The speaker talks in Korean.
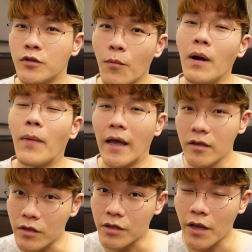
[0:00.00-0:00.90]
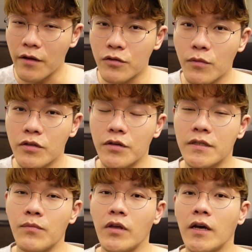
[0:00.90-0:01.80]
정말 많은 디테일이 숨어져
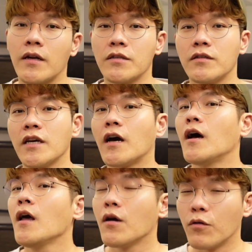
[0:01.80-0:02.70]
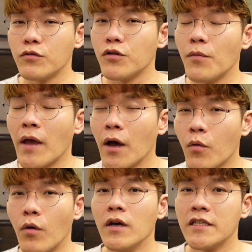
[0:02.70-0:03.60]
있습니다 그래서 제가
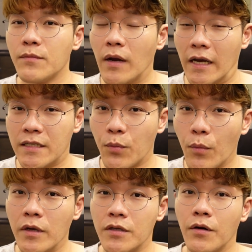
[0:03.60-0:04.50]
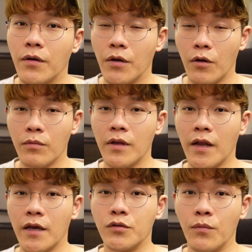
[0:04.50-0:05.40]
거두절미하고 신발 같이 보면서
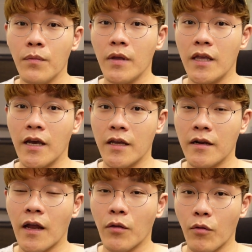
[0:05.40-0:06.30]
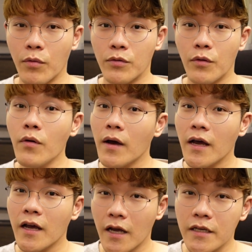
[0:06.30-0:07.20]
여러분들에게 좀 이야기를 나눠보도록
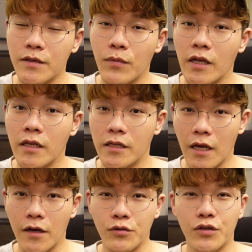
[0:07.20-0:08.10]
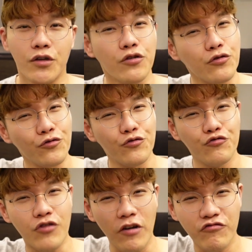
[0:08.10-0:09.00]
하겠습니다 따라오시죠
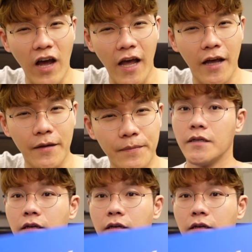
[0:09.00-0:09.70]
우가 우가